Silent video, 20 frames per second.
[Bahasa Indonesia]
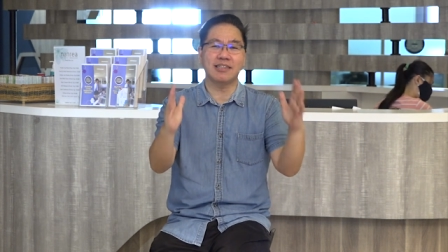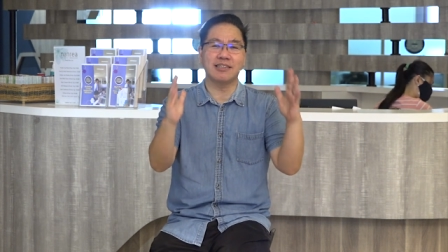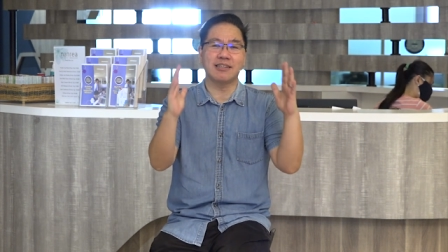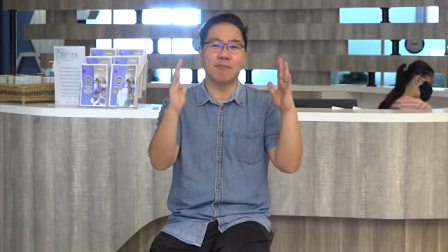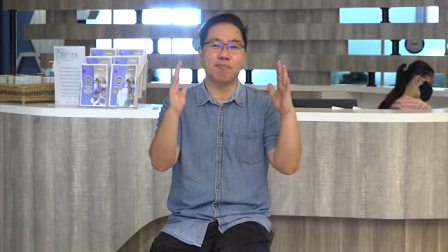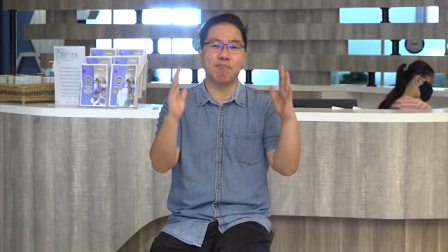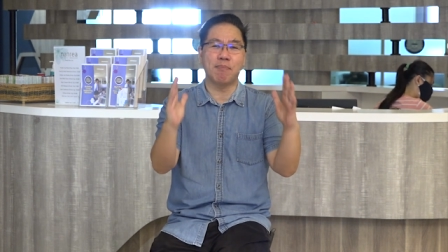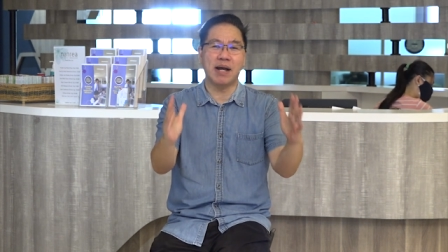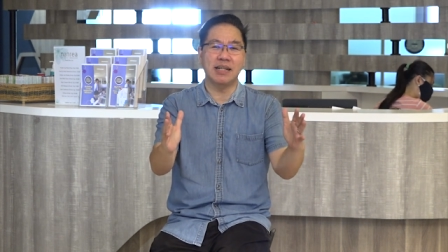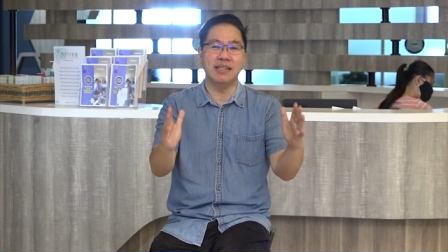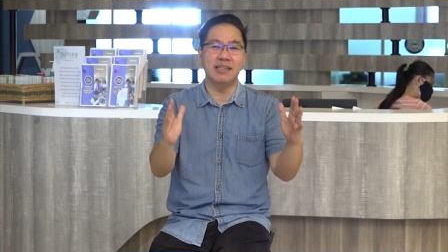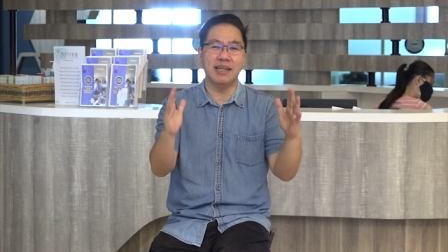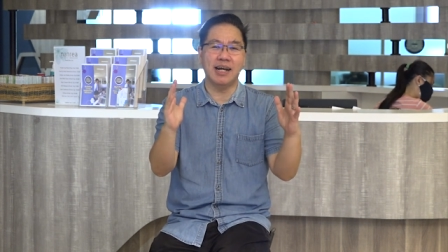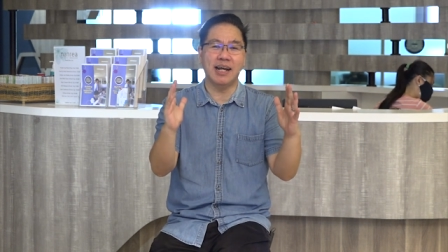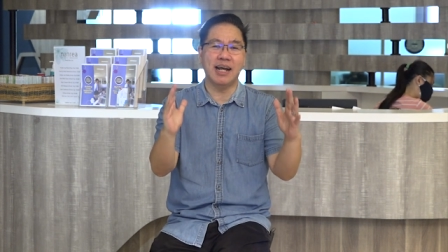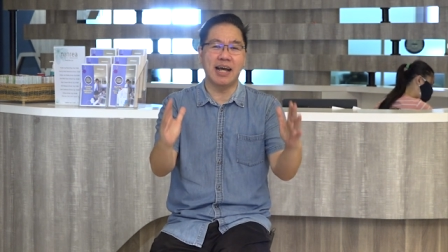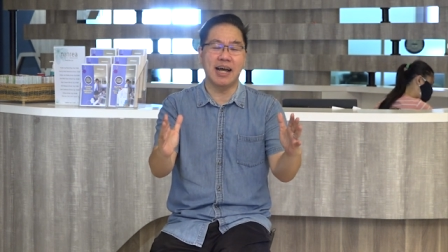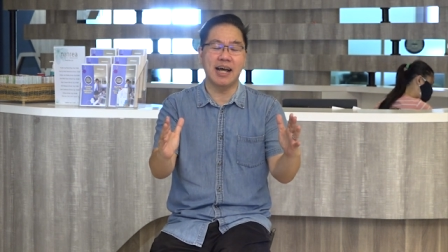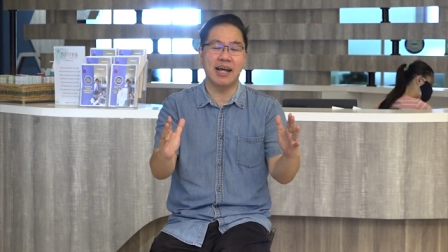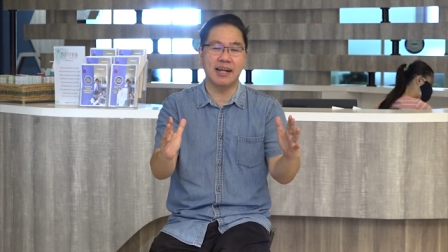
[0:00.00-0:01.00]

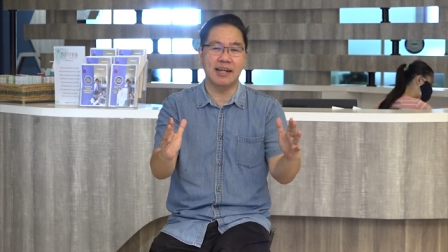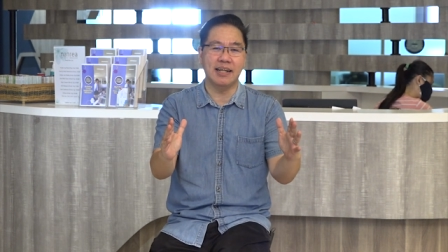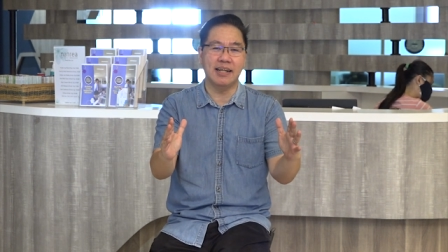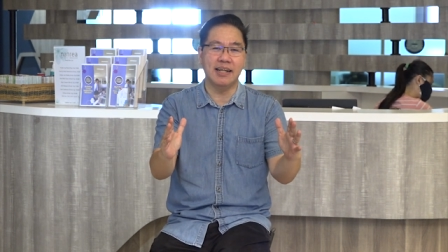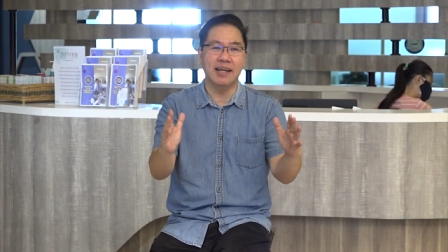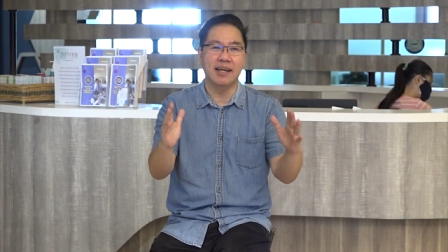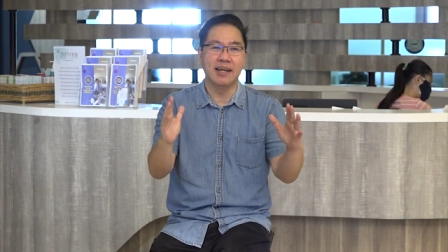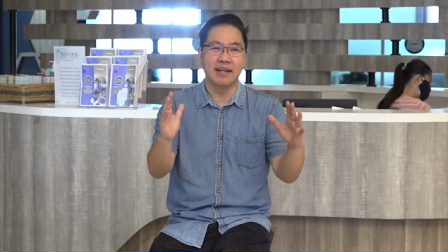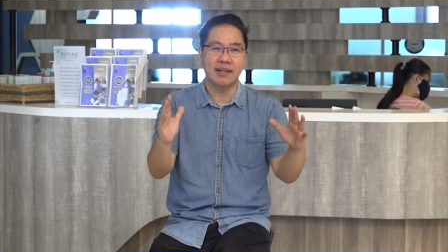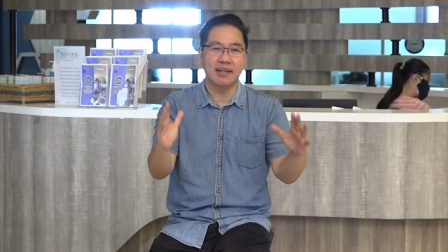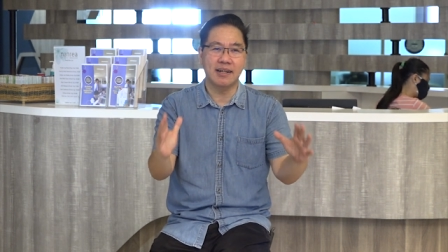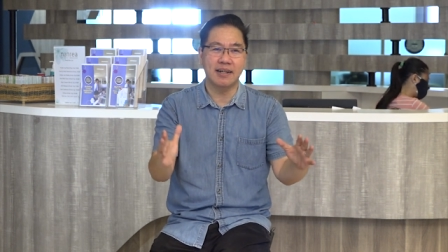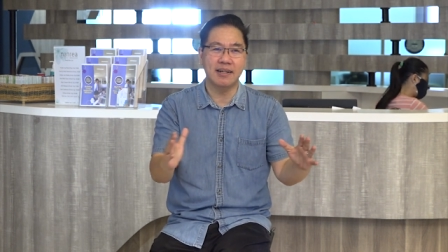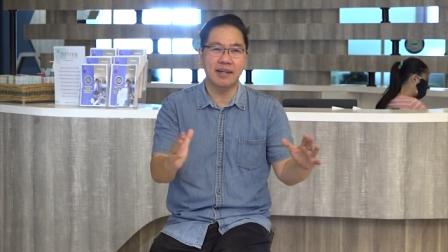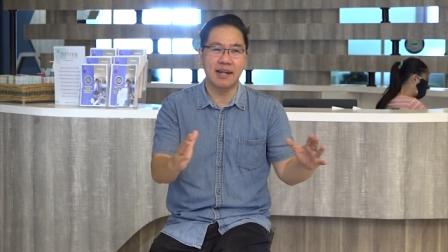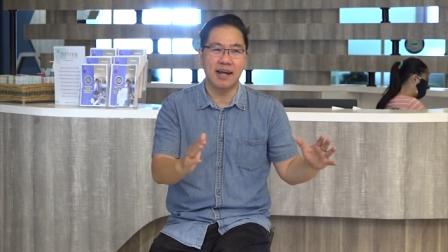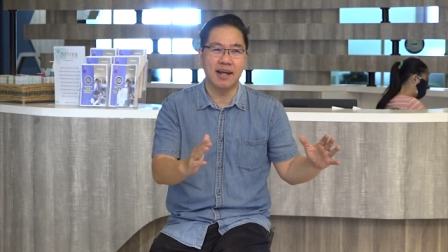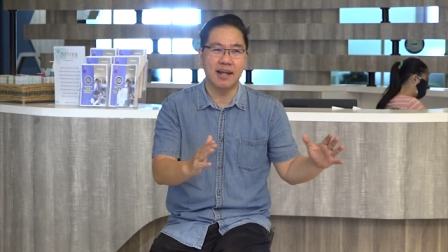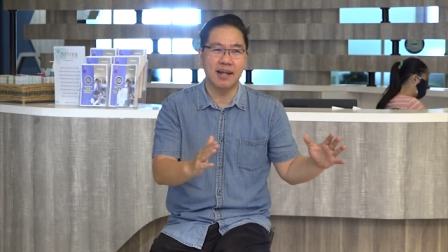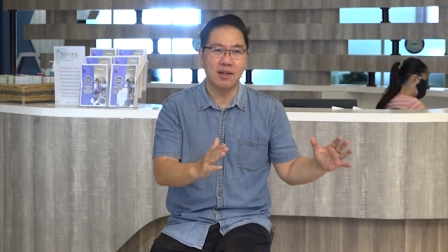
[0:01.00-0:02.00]
sepanjang hari
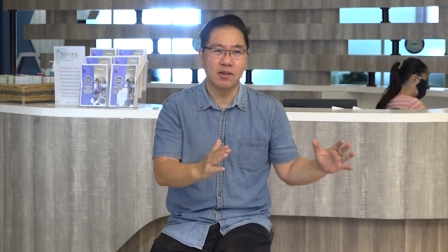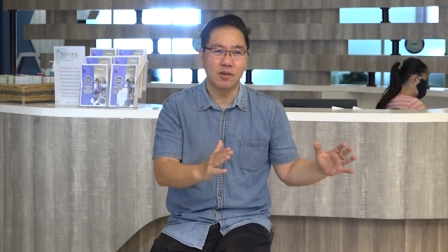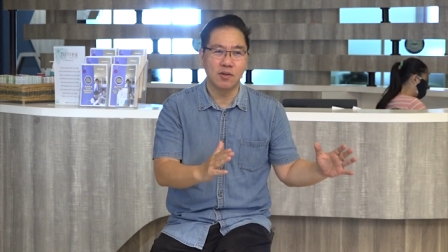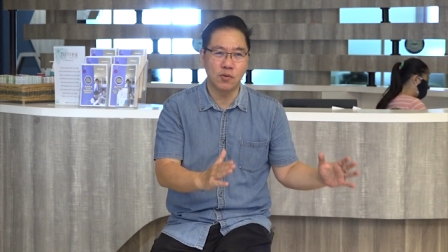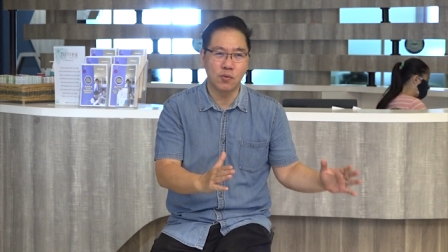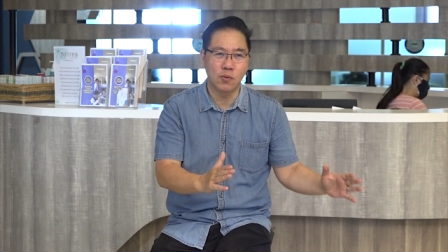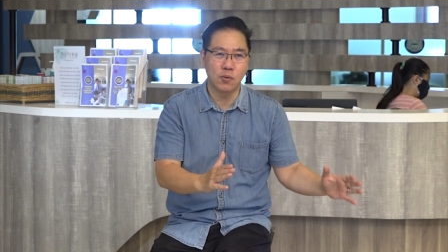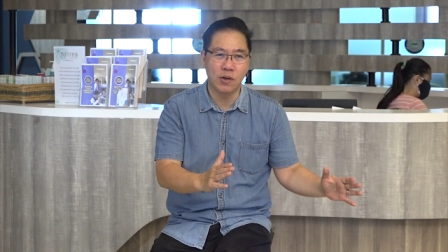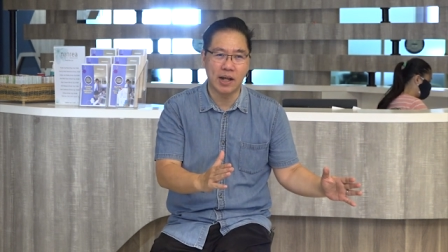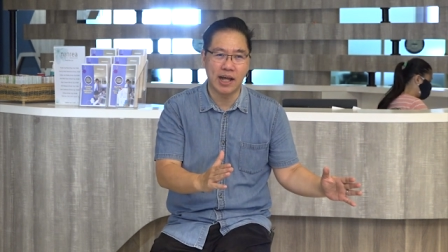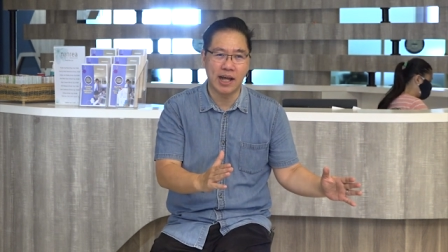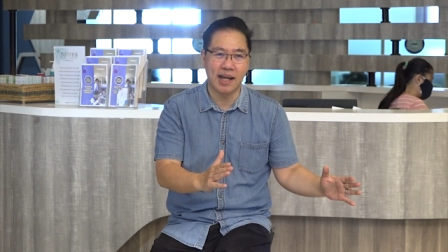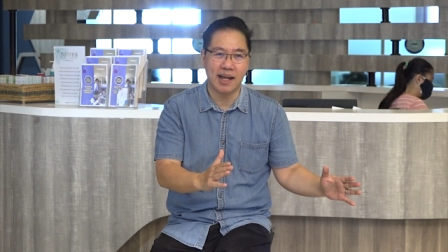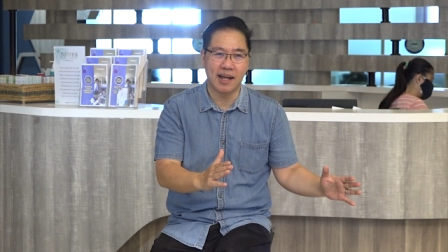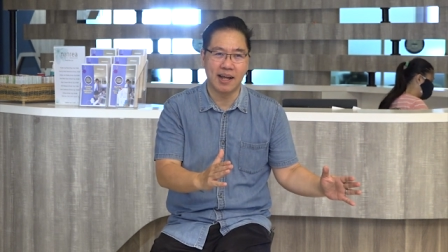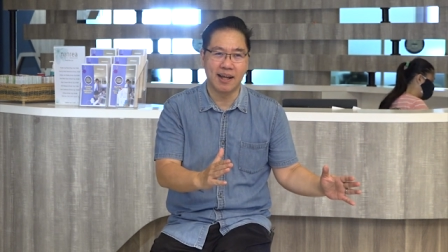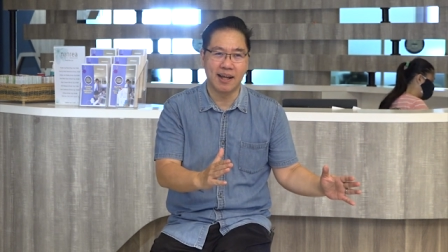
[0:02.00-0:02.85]
kena tulah.